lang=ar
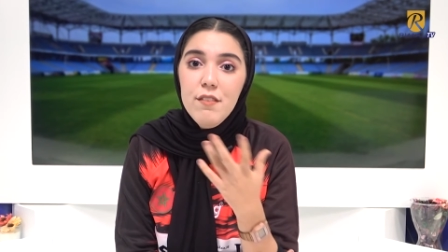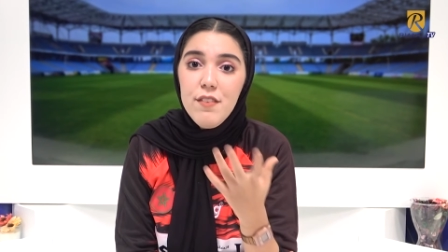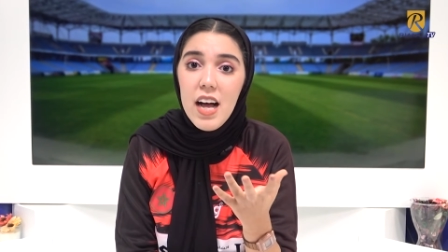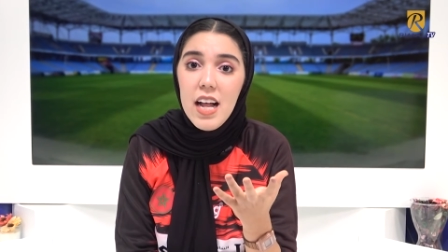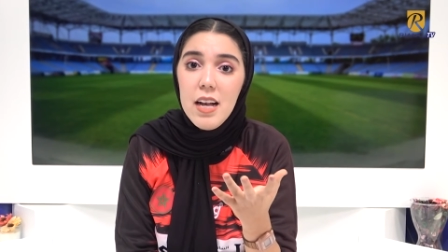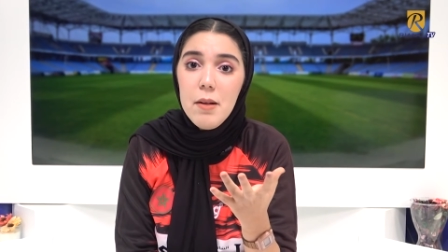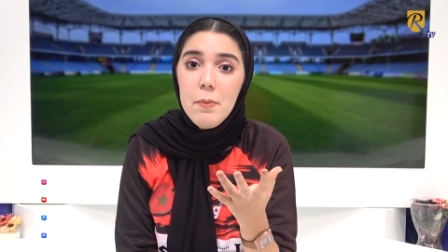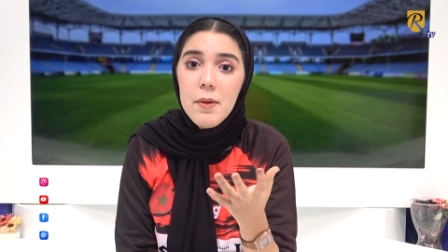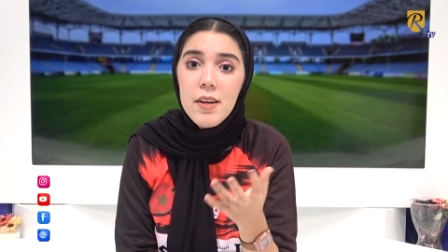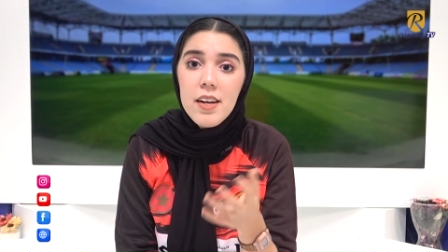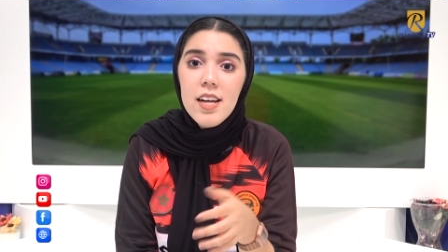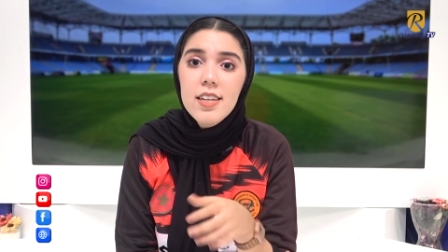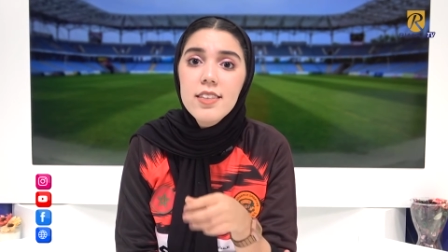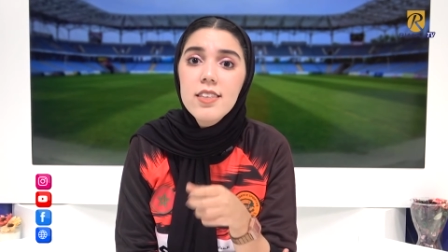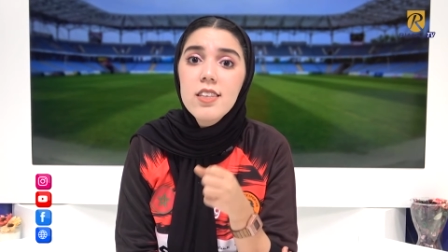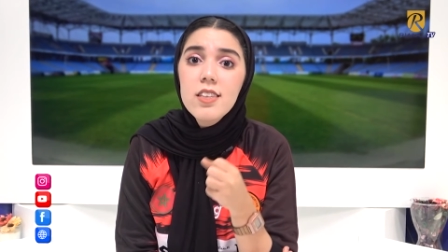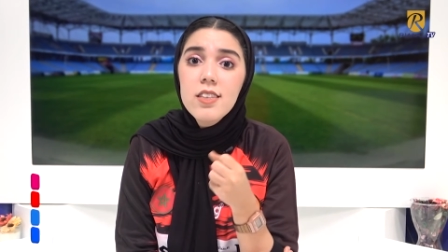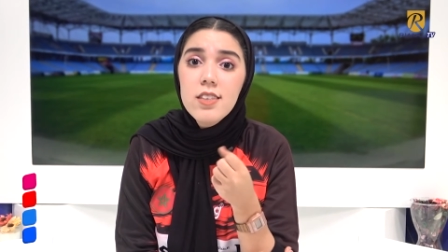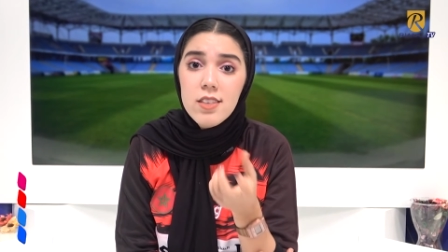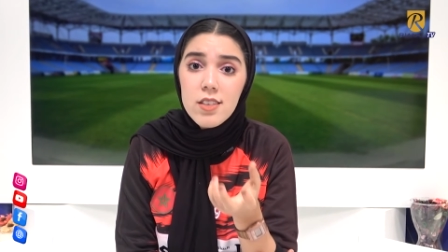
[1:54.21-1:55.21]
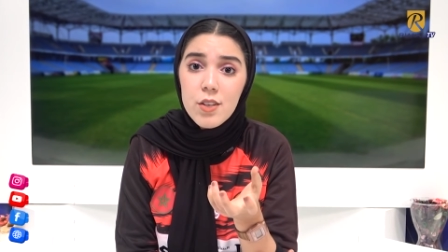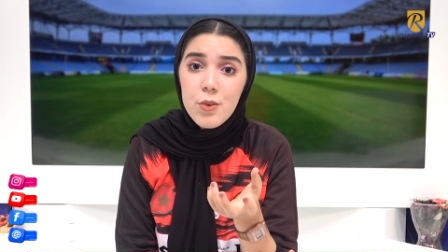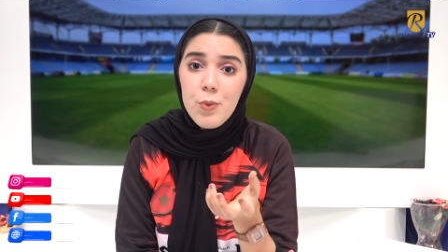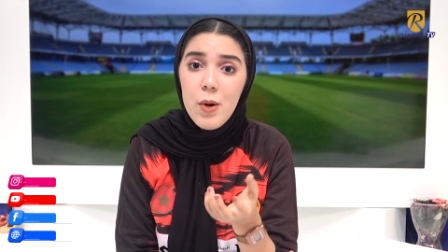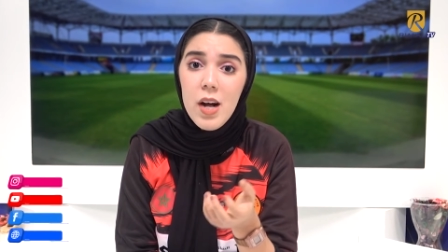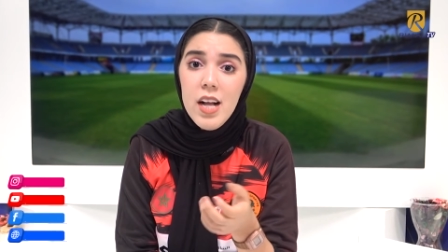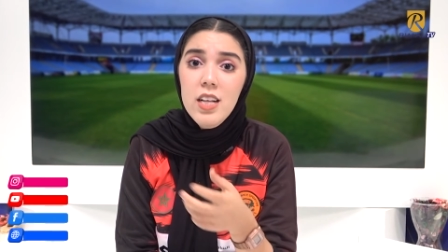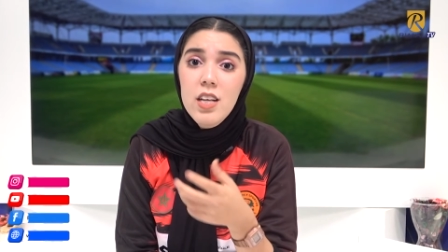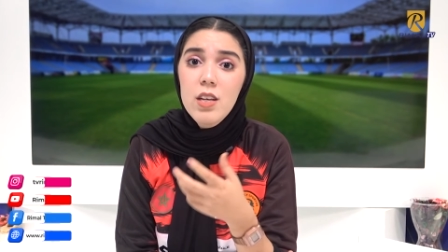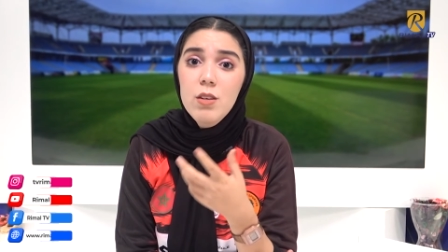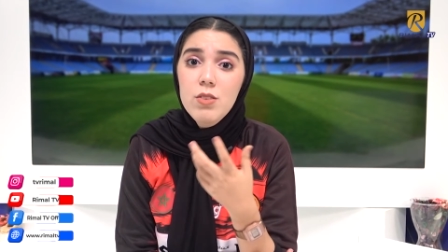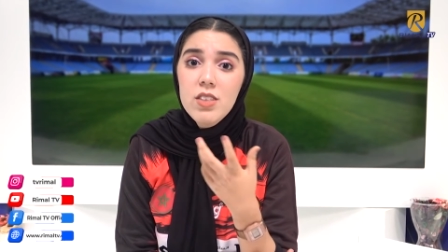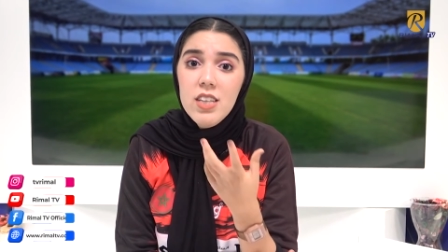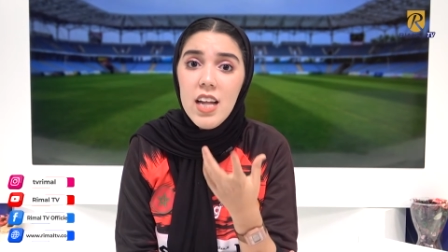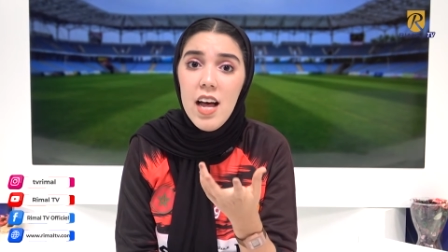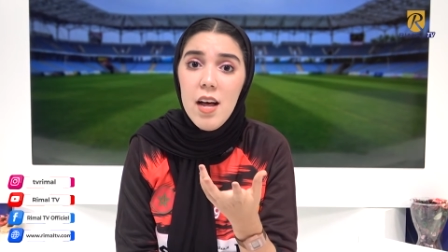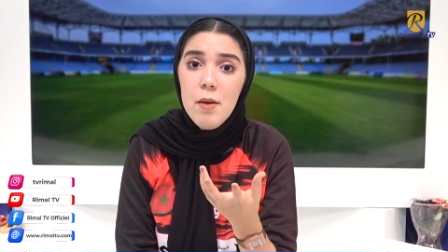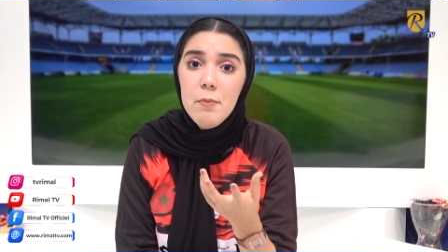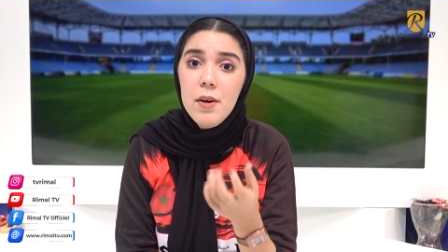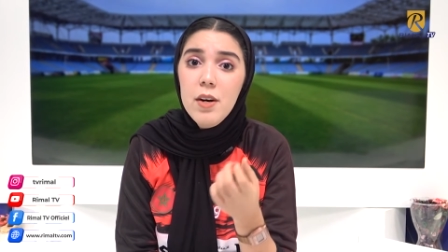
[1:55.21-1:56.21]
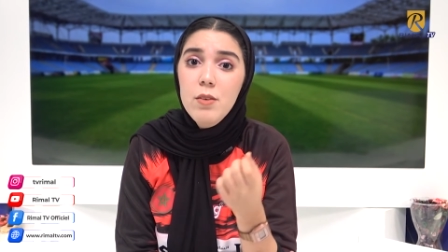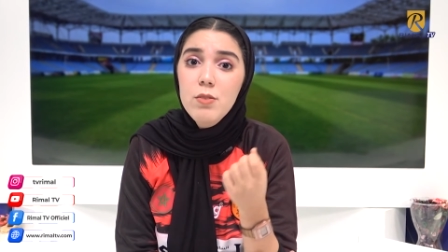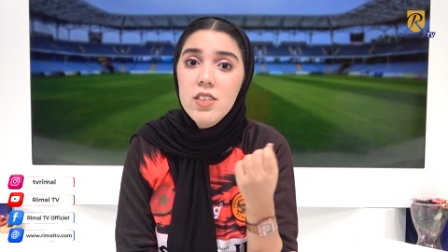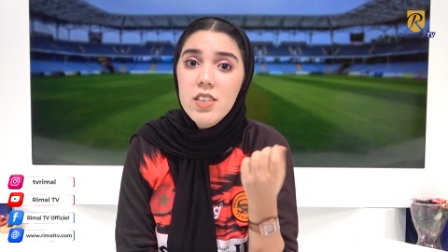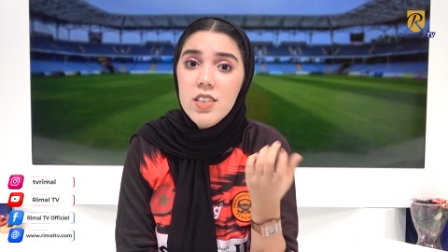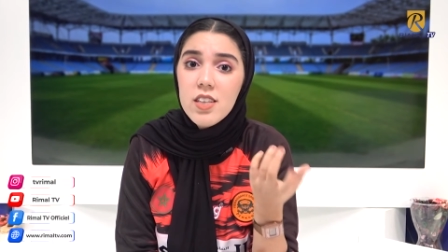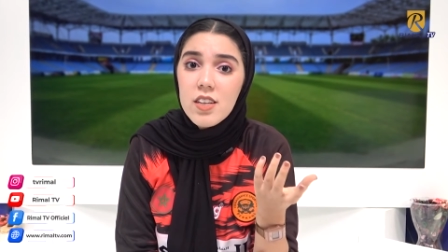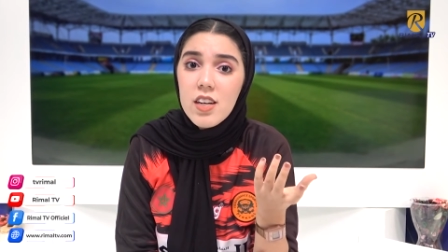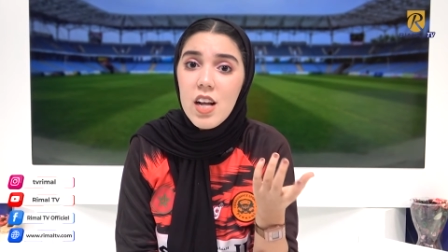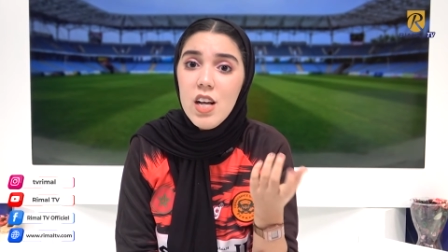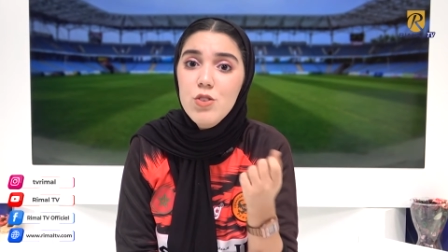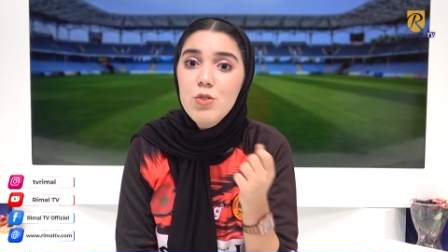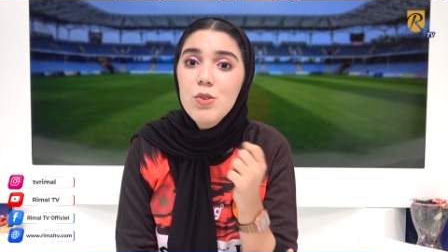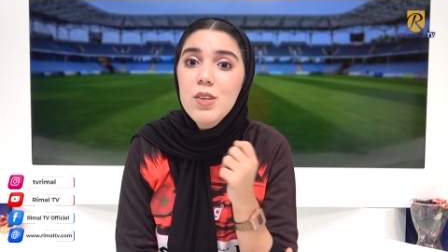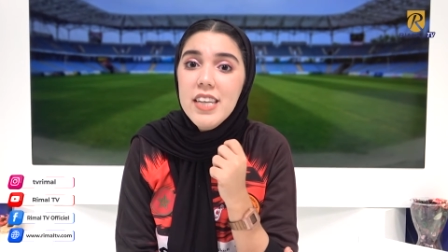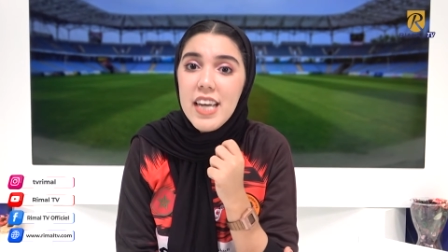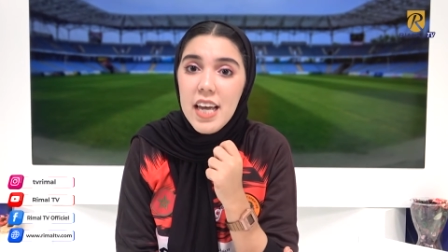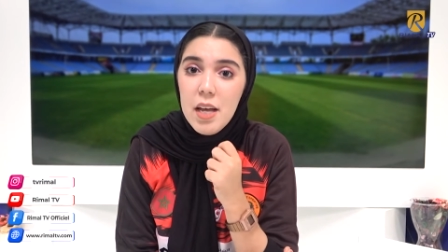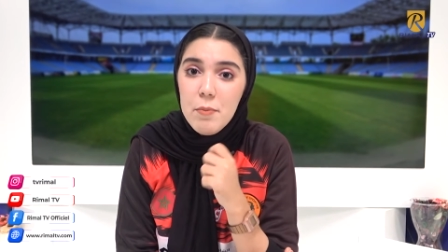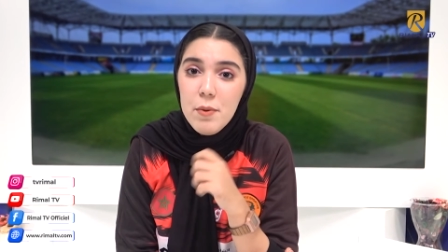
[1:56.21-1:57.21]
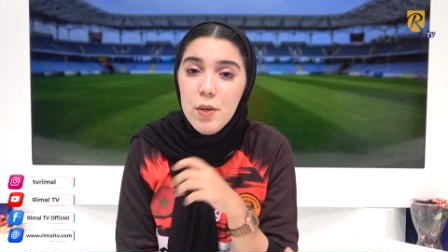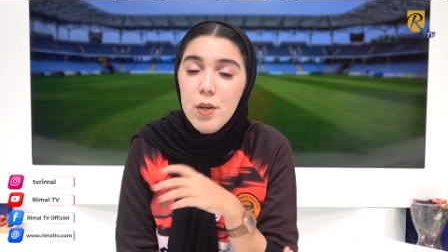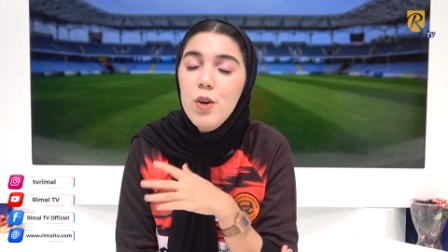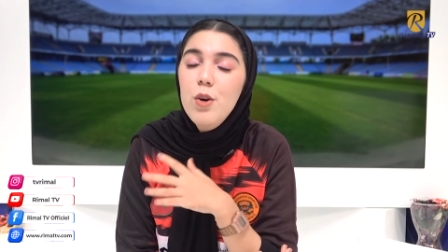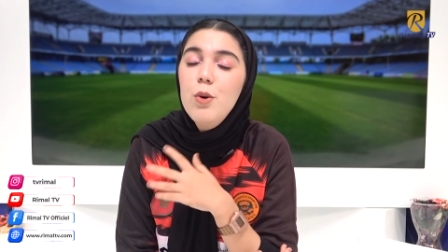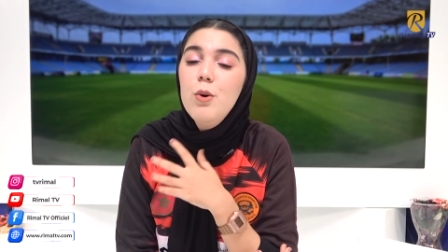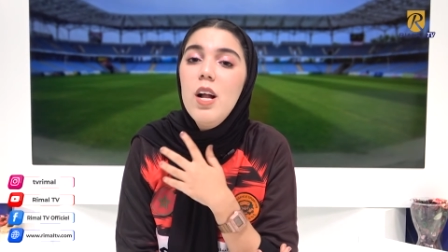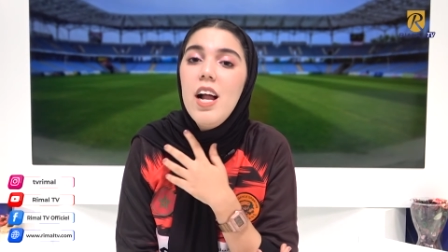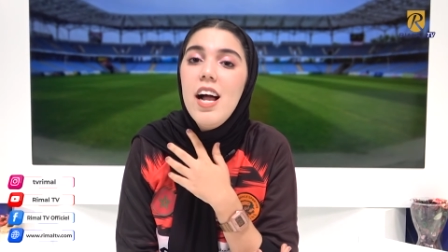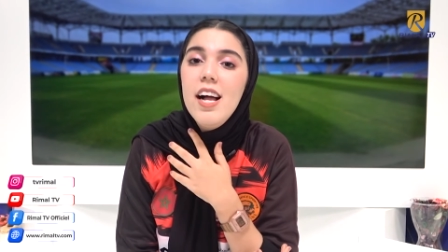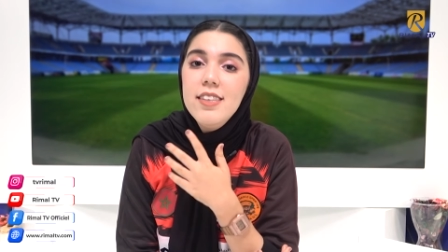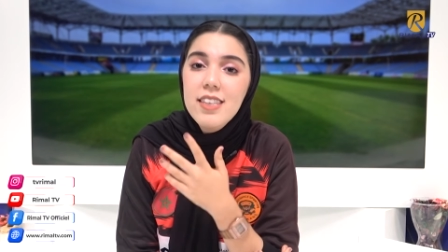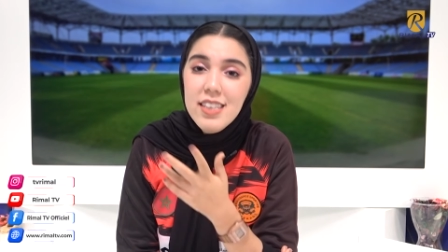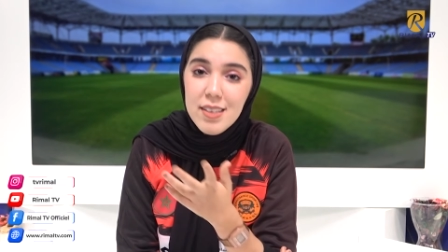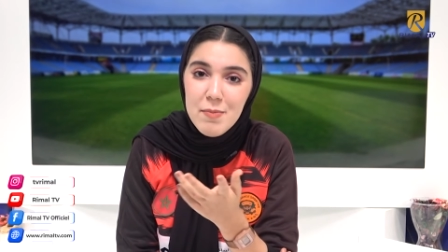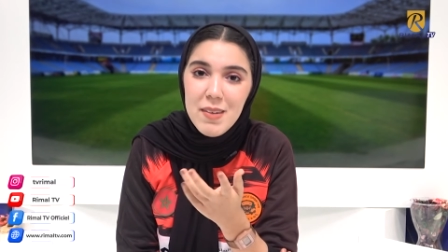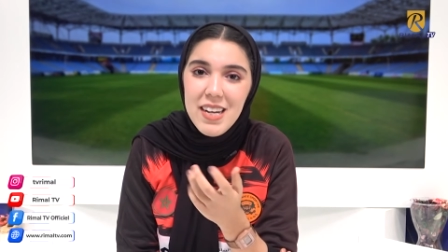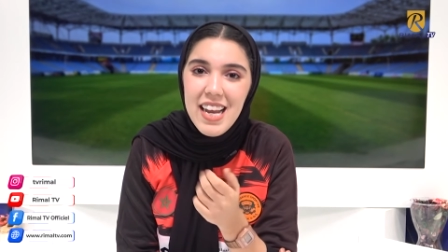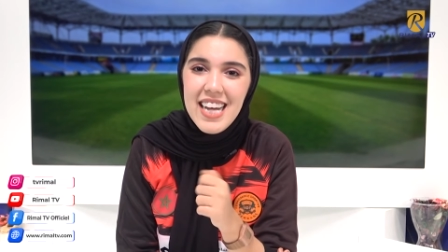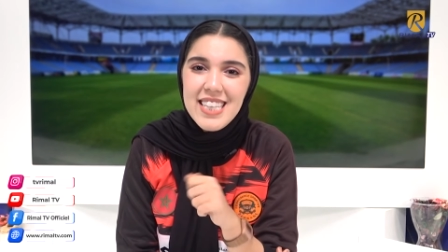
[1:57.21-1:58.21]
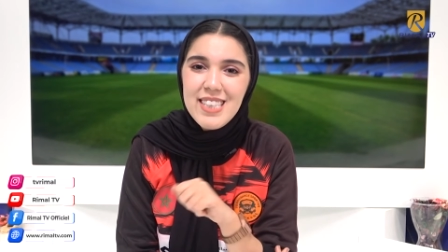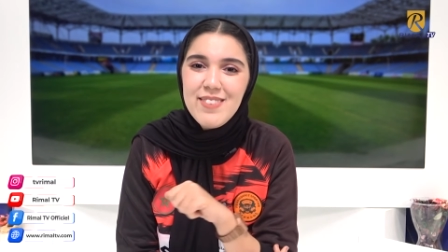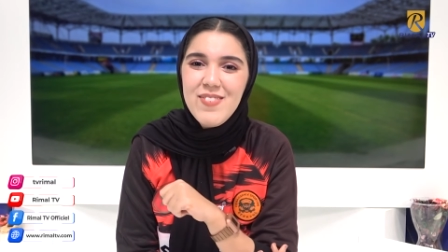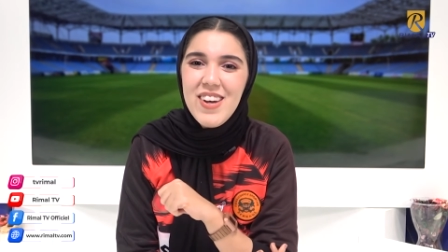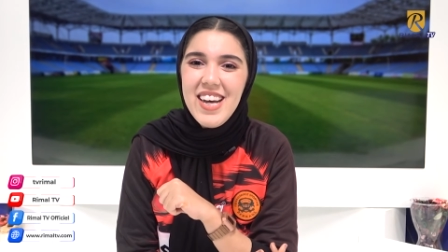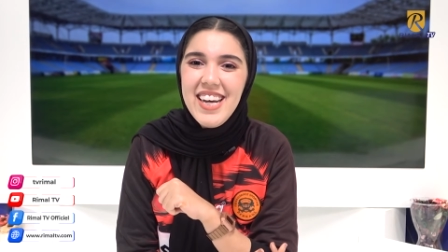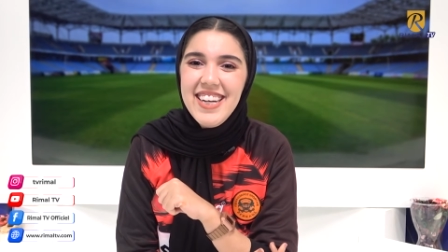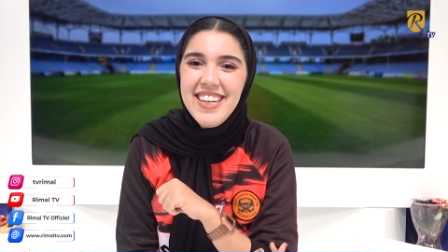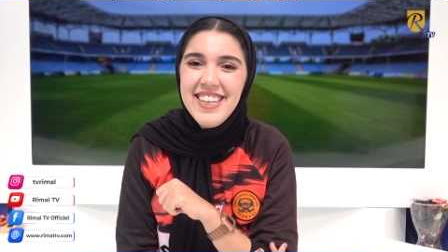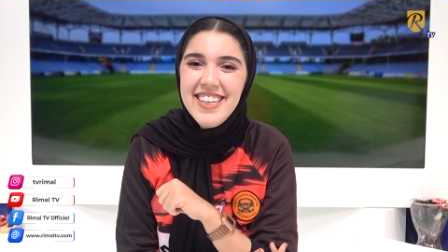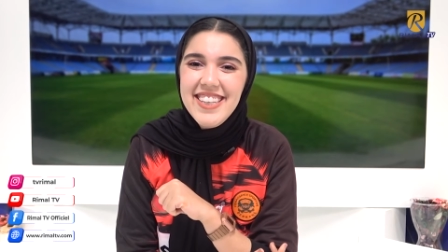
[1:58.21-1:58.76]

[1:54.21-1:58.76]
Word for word: بحال البرازي الزروالي وصحابه والسراج والكابي والعديد من الاسماء